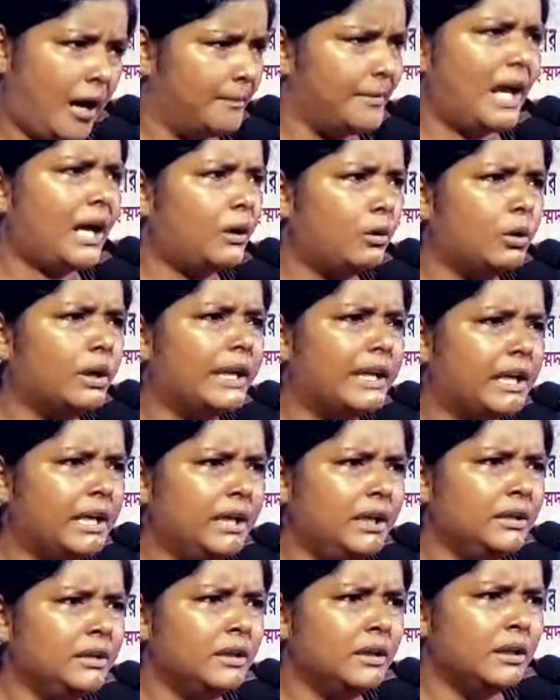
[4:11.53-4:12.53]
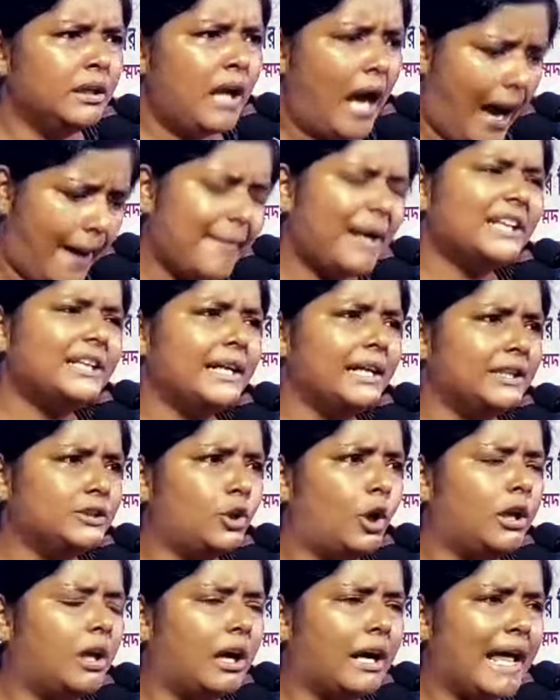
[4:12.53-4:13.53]
আমরা করিনি আমাদেরই
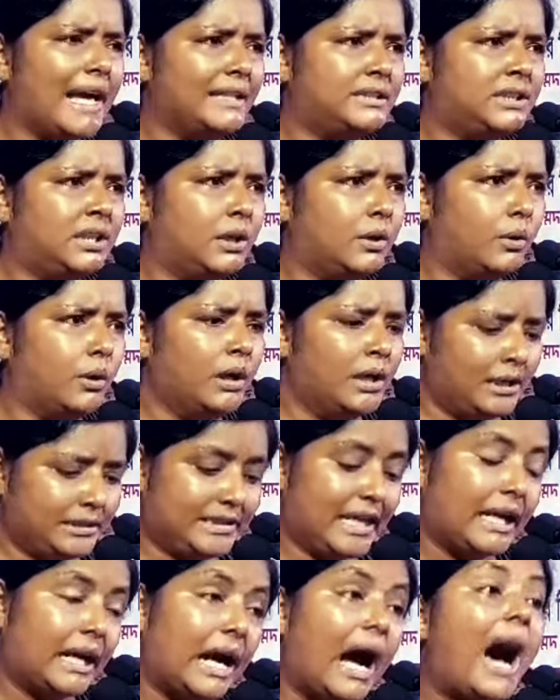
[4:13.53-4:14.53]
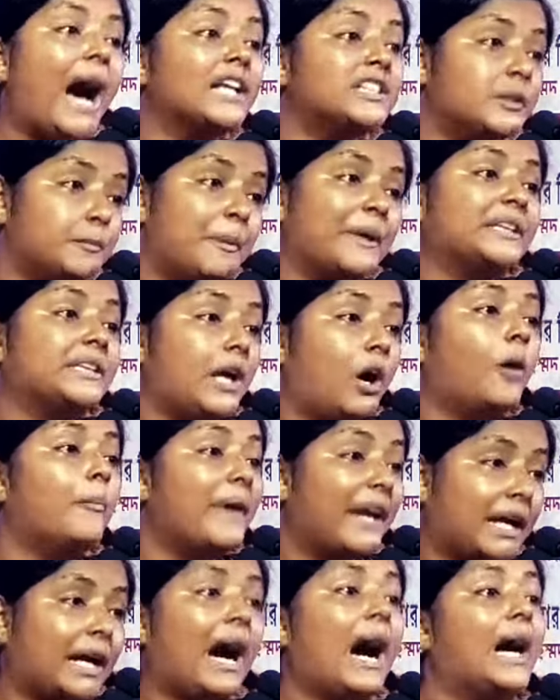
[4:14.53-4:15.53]
তো লড়াই ছিল যে কাজ পেতে
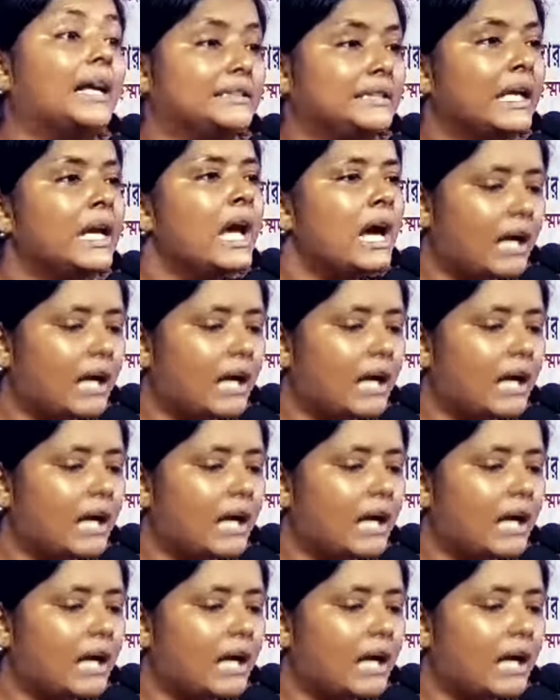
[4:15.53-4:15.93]
হবে কাজ